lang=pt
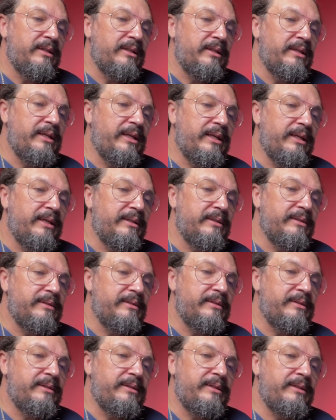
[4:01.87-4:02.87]
É,
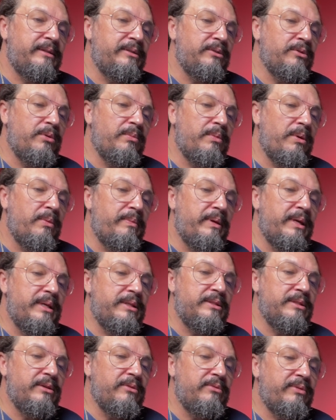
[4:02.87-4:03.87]
e
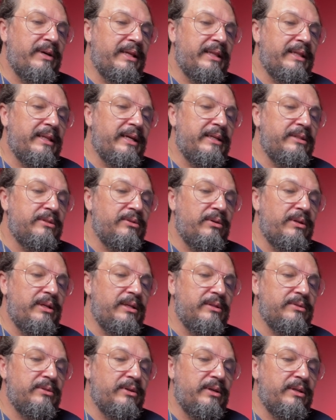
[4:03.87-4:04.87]
normalmente são fatais. Olha
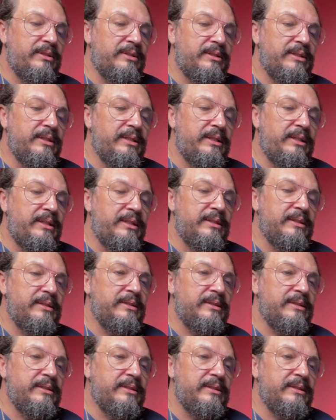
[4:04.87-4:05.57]
só esse daqui.